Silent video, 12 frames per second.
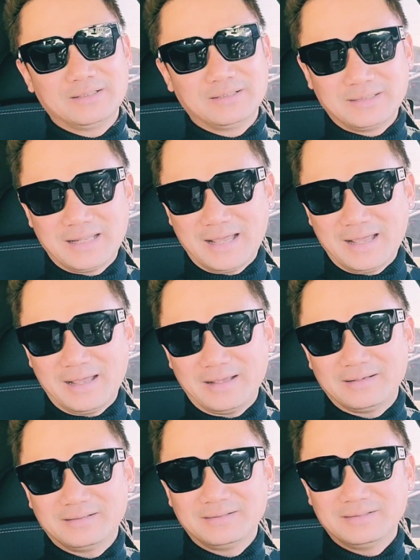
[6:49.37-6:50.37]

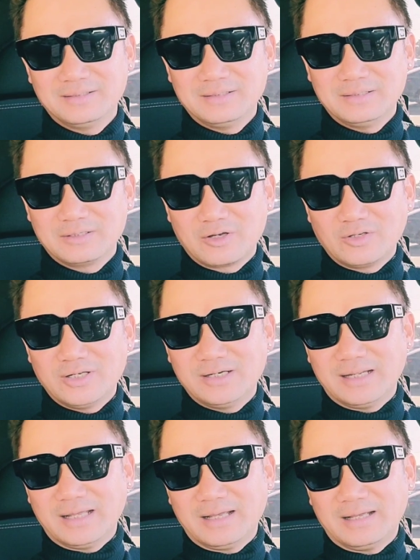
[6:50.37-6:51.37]
là coi như
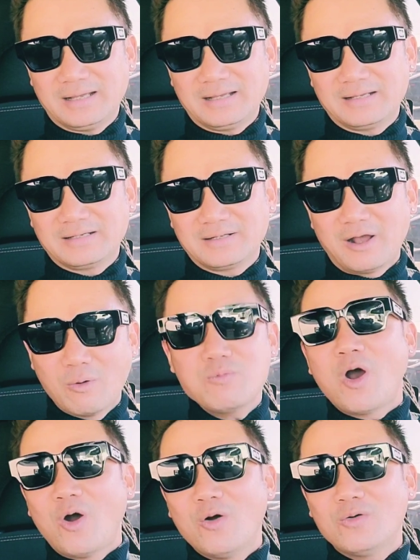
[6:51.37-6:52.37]
là ủng
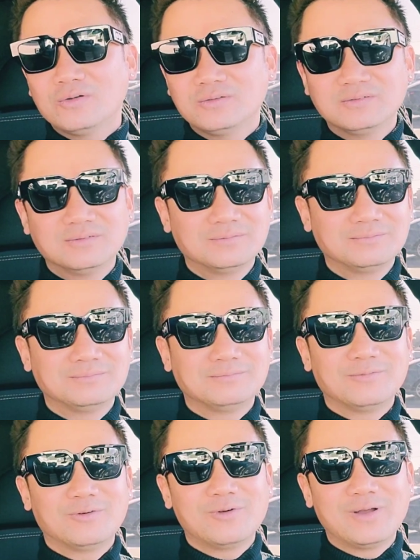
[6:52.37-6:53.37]
hộ
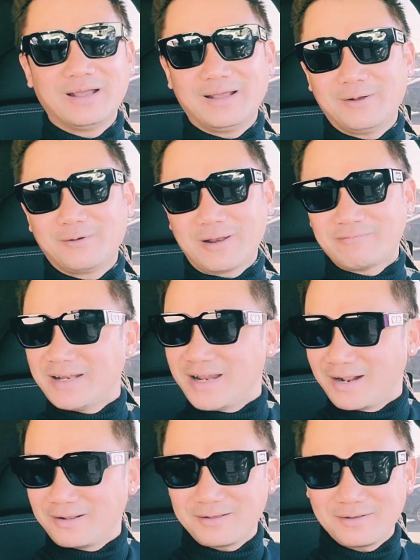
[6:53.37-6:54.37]
à, Đàm Vĩnh
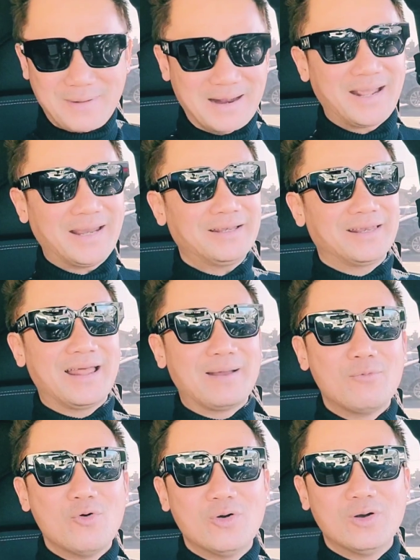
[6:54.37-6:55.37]
Hưng bằng cách là
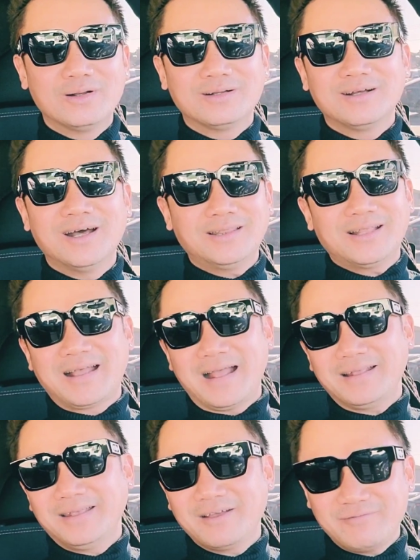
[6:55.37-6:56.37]
mua hết tất
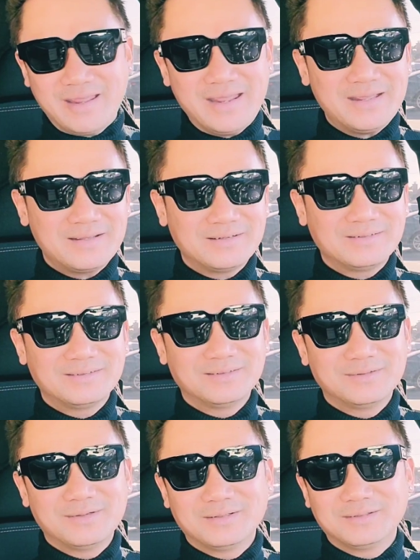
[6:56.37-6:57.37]
cả những cái vé
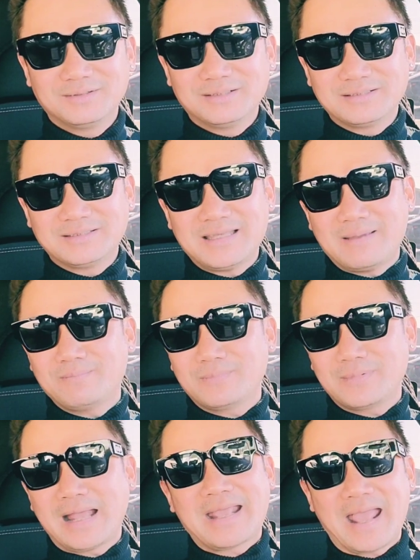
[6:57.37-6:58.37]
à, xem
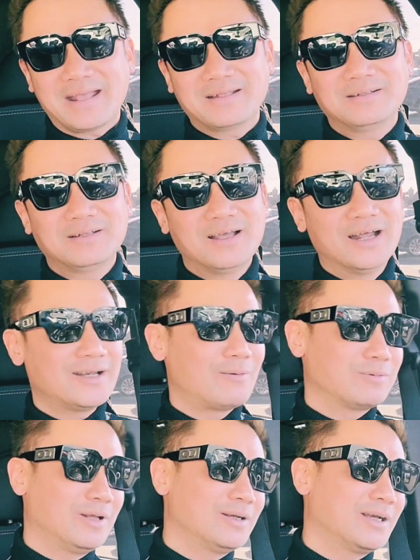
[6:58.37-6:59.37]
ca nhạc ở
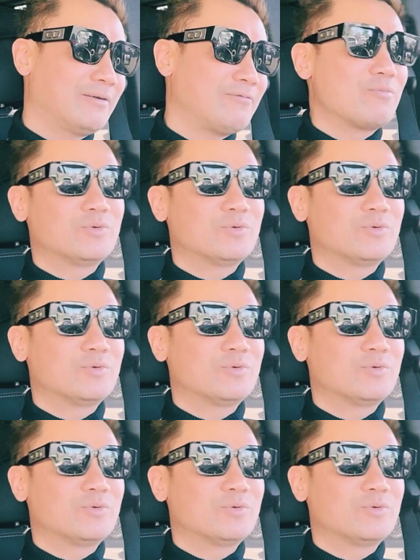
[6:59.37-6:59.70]
trong những cái phòng